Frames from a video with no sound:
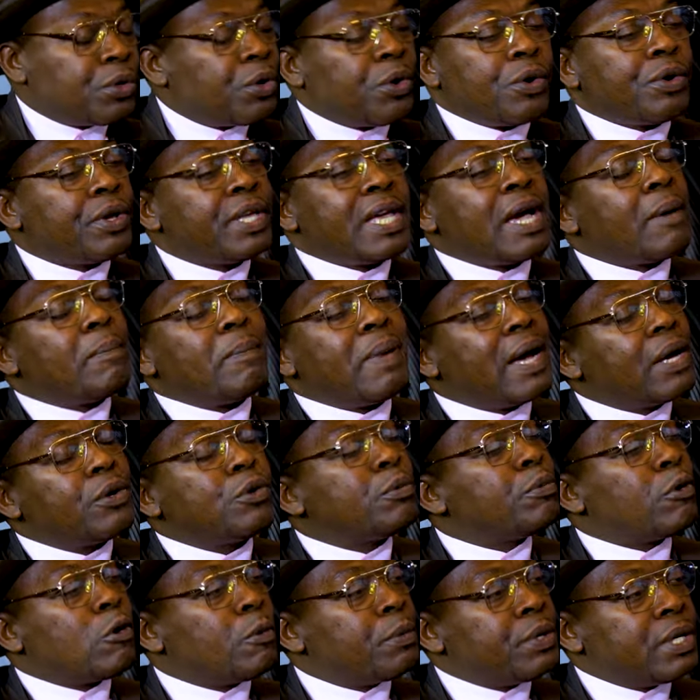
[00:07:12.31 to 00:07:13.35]
Non, il n'y a pas
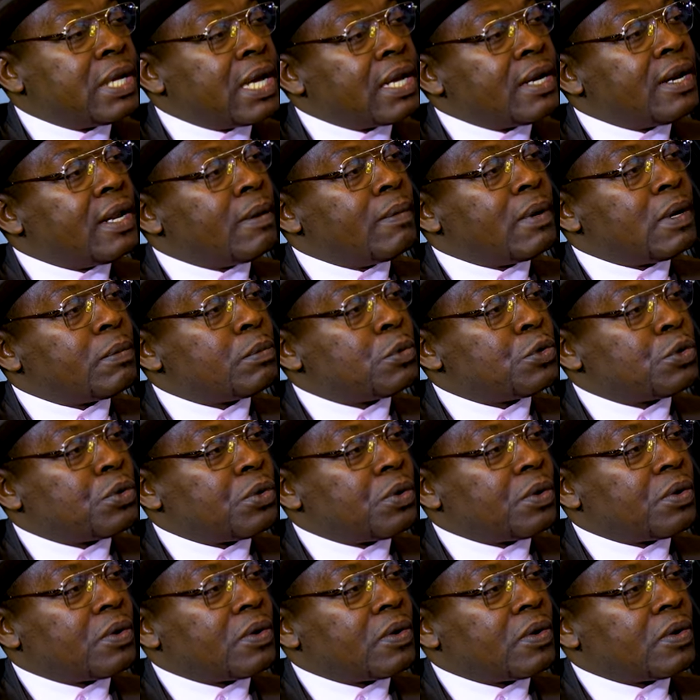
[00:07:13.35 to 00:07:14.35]
de promenade là-bas, monsieur.